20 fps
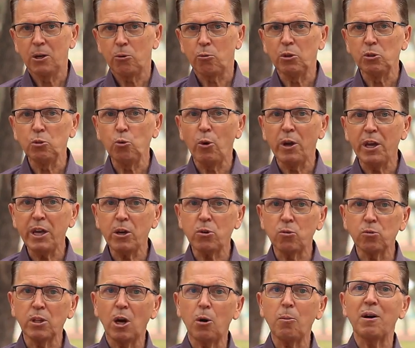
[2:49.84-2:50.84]
quando o
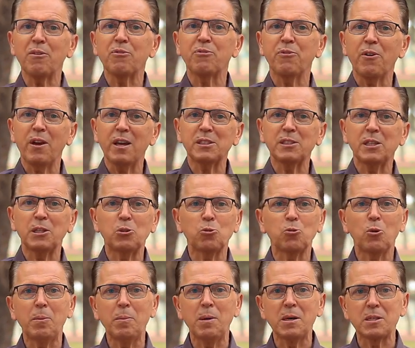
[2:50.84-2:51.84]
rico dá uma festa em
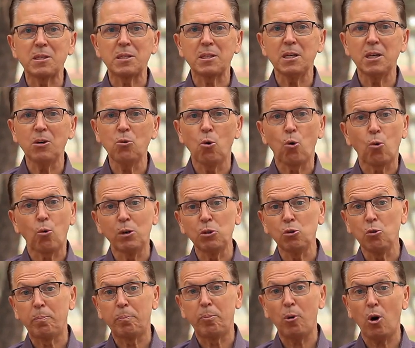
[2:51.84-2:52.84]
sua mansão ou
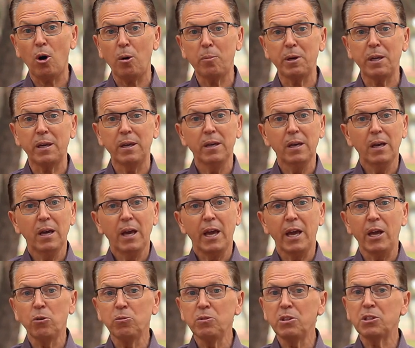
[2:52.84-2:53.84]
quando o pobre
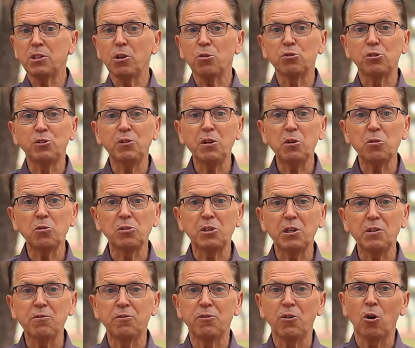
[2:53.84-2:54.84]
reúne seus filhos
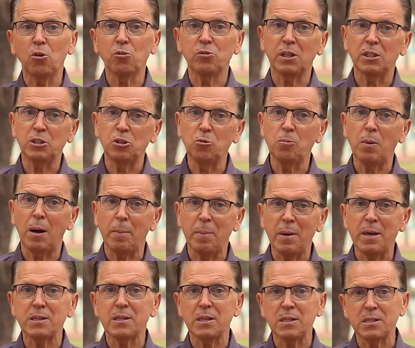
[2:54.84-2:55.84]
em volta de uma
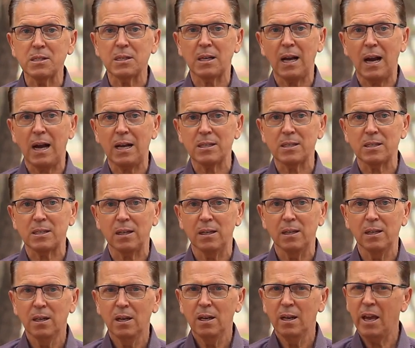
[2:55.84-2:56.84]
mesa escassa,
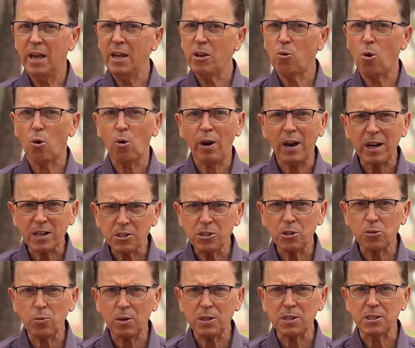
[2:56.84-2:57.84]
em qualquer
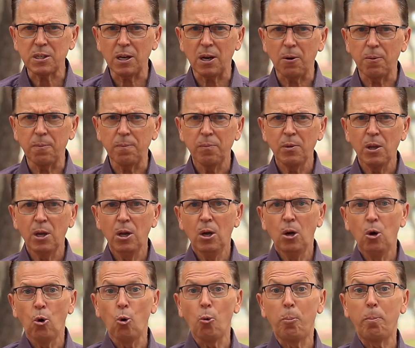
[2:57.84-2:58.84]
situação,
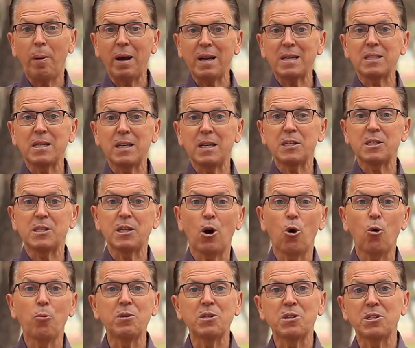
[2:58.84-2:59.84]
o Pai
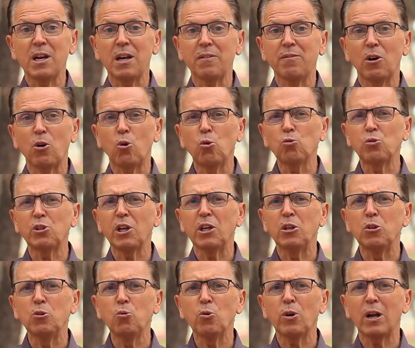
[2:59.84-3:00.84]
Celestial observa com
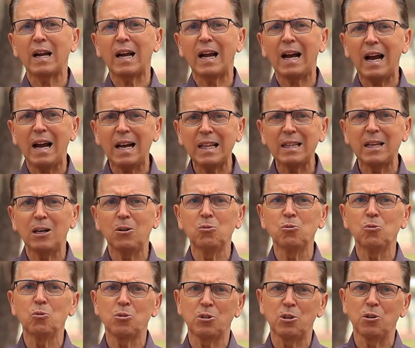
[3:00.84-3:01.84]
ternura cada
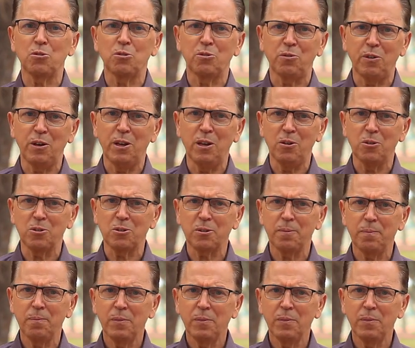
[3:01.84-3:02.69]
um dos seus filhos.